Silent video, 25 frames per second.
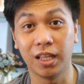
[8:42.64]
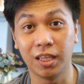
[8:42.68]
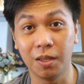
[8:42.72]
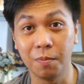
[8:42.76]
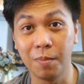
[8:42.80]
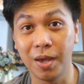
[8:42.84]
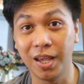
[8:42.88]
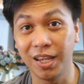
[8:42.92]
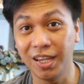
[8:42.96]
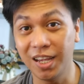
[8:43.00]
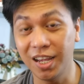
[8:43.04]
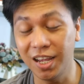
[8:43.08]
doon
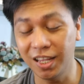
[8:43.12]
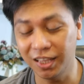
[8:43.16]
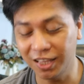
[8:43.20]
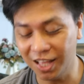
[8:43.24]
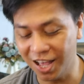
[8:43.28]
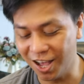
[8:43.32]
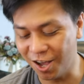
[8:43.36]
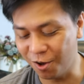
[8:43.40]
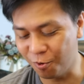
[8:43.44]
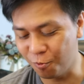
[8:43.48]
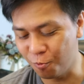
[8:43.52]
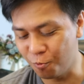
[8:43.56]
natin
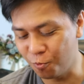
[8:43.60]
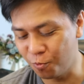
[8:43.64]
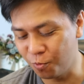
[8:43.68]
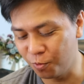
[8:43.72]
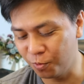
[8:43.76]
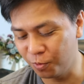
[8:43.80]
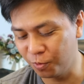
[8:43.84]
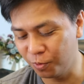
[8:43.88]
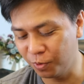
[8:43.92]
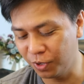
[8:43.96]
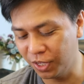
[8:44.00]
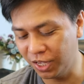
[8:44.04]
makikita
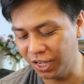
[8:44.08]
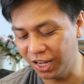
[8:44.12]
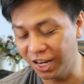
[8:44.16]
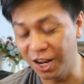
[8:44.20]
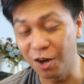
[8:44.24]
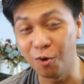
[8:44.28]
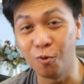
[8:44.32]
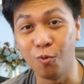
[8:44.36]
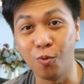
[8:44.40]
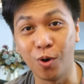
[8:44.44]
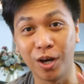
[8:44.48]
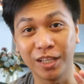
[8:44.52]
kung
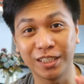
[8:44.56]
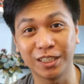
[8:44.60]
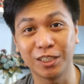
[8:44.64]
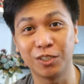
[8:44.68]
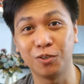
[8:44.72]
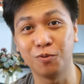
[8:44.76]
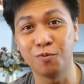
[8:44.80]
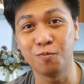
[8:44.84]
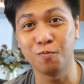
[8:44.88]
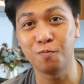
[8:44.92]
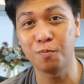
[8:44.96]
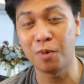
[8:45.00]
ilang
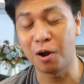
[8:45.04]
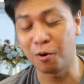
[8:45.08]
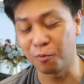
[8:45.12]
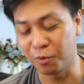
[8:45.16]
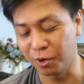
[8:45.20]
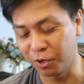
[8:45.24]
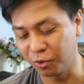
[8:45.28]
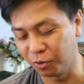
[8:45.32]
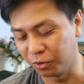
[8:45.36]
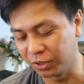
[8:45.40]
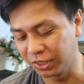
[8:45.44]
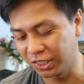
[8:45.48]
watts yung
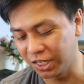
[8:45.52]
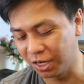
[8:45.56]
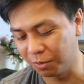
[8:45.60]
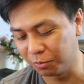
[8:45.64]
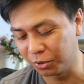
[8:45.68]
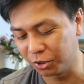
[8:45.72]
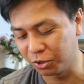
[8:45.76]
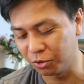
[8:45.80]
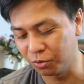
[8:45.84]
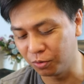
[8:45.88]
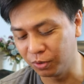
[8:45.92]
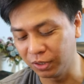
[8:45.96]
power
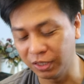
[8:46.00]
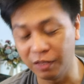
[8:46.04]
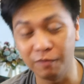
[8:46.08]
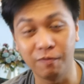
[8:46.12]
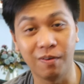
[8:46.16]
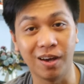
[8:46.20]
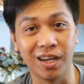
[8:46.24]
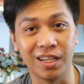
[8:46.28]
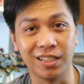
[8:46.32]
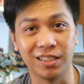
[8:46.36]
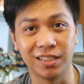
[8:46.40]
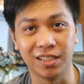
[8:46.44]
consumption ng
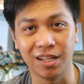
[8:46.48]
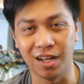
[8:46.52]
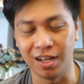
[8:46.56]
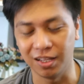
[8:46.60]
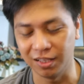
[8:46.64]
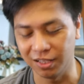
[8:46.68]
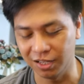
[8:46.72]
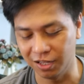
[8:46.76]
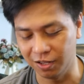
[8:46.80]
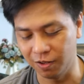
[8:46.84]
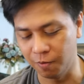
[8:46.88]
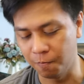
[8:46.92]
device
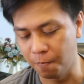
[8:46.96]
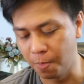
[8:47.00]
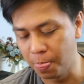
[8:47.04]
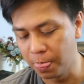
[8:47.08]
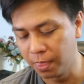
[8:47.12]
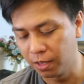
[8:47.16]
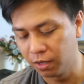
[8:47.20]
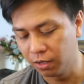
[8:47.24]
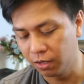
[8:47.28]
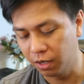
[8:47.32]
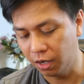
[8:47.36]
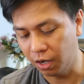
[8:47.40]
natin.
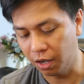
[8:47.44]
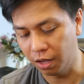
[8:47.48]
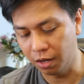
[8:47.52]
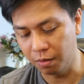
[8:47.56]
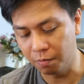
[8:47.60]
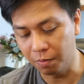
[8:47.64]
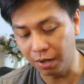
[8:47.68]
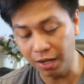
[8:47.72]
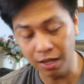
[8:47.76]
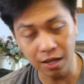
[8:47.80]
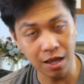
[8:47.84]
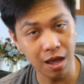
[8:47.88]

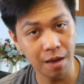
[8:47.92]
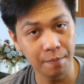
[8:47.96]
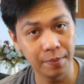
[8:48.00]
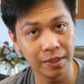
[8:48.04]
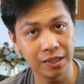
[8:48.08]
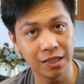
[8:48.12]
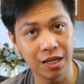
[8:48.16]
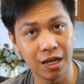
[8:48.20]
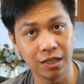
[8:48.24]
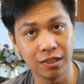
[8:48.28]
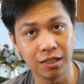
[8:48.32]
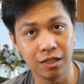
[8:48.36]
And
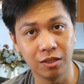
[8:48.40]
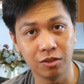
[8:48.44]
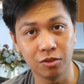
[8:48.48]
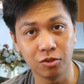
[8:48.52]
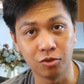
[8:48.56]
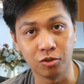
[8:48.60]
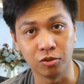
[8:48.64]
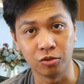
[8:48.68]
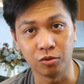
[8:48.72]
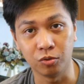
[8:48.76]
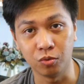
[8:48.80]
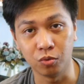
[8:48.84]
magagamit natin
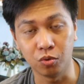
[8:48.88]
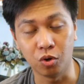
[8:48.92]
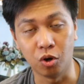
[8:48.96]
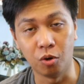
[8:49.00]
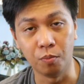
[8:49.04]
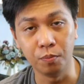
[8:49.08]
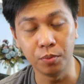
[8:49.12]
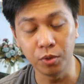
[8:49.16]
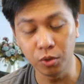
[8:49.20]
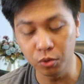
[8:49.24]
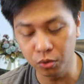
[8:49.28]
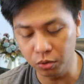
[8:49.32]
to to
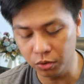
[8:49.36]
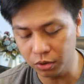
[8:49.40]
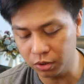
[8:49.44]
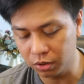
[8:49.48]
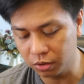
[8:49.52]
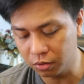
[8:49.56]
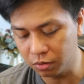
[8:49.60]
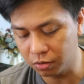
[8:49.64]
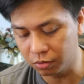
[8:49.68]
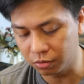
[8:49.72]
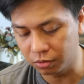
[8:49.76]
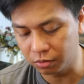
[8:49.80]
compute
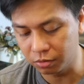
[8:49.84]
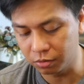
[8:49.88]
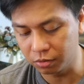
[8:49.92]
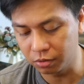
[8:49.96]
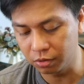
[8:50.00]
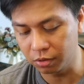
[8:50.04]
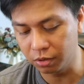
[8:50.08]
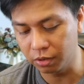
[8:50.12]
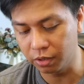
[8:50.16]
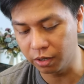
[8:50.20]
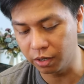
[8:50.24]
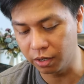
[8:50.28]

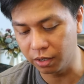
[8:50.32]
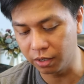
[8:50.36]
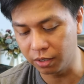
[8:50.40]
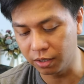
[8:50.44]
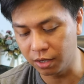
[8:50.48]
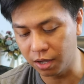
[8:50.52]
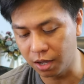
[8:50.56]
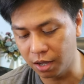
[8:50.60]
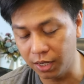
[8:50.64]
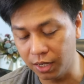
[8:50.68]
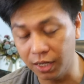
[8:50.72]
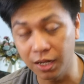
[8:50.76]
kung
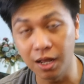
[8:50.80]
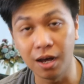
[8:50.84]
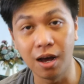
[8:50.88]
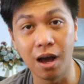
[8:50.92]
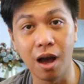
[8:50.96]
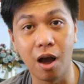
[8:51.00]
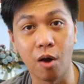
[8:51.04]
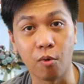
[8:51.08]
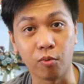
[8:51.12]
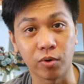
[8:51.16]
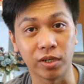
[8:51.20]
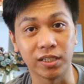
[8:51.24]
uh,
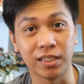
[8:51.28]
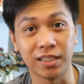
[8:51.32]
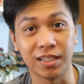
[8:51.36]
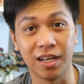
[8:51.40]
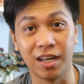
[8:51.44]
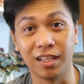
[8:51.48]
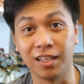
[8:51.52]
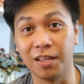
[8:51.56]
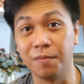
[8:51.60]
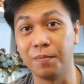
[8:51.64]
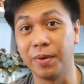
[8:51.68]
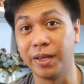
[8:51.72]
ilang hours
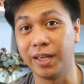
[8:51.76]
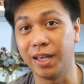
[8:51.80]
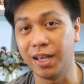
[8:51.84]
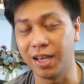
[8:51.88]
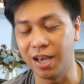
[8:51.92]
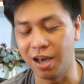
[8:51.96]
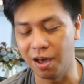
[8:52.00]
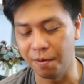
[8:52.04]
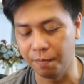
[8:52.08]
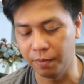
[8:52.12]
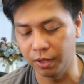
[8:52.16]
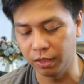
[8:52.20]
natin
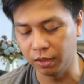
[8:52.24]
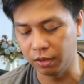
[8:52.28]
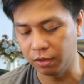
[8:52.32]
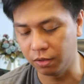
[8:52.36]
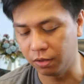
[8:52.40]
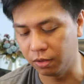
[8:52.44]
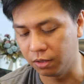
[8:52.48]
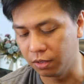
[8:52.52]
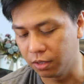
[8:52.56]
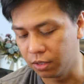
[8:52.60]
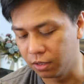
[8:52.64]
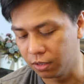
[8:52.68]
magagamit.
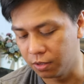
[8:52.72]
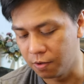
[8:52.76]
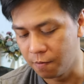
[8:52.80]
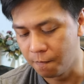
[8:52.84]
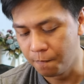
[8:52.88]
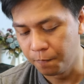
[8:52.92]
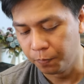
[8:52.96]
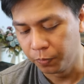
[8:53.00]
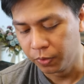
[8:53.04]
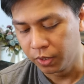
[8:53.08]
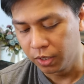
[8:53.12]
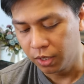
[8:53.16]

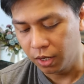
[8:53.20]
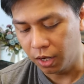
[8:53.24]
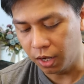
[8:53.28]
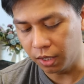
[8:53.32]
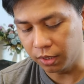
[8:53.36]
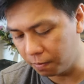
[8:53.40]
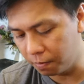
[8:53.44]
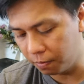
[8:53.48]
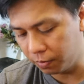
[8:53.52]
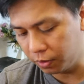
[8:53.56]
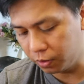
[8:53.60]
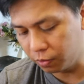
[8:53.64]

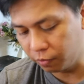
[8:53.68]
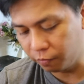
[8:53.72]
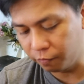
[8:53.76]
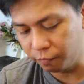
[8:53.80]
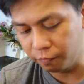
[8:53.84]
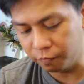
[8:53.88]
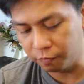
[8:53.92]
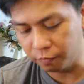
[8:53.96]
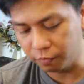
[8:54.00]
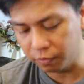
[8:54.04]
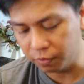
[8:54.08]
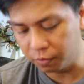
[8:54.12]
Um,
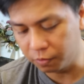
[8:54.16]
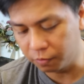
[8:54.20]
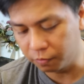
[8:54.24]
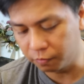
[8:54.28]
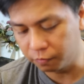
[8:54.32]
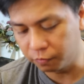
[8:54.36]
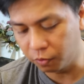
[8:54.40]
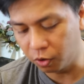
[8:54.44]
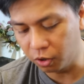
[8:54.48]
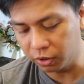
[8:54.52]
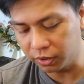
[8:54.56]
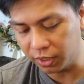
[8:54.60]
yung,
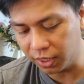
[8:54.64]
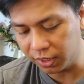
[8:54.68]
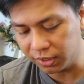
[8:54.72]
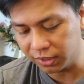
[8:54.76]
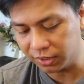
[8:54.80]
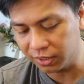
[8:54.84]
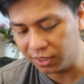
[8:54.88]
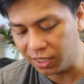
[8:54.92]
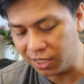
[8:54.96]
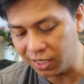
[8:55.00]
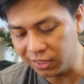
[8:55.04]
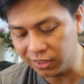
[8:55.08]
yung
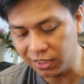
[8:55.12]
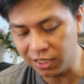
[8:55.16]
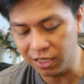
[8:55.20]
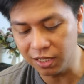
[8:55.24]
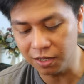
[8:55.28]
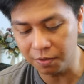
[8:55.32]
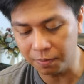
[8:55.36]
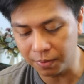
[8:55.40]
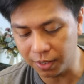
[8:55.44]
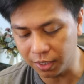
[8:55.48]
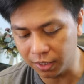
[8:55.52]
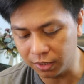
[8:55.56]
voltage
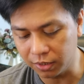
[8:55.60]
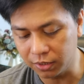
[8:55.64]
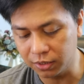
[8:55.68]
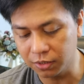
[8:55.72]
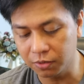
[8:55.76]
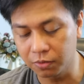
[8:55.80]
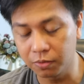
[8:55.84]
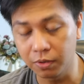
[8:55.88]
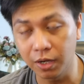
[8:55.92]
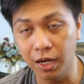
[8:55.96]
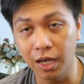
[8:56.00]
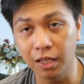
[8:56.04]
DC naman,
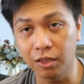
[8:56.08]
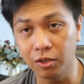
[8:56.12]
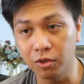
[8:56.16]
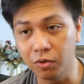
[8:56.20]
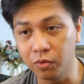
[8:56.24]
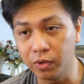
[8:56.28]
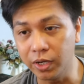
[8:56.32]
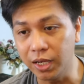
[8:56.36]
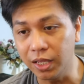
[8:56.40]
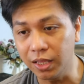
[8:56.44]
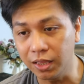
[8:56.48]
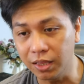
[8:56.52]
so
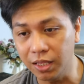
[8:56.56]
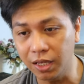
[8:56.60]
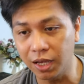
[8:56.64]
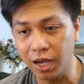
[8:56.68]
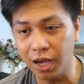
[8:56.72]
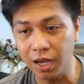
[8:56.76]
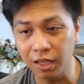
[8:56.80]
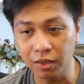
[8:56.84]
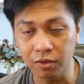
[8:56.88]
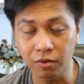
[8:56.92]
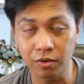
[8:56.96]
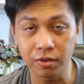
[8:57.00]
ito yung
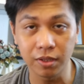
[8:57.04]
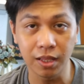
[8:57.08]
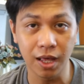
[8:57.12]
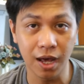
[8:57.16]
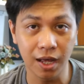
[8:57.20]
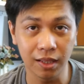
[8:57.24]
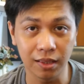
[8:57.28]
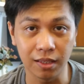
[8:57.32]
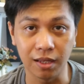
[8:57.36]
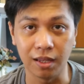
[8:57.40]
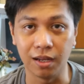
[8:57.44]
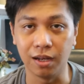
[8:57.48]
indicator
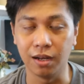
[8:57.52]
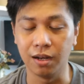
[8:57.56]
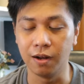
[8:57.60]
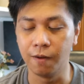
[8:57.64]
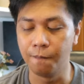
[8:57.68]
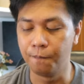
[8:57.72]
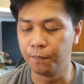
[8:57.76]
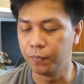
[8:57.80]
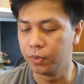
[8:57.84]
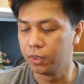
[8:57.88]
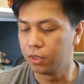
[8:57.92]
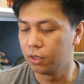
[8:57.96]
natin
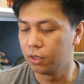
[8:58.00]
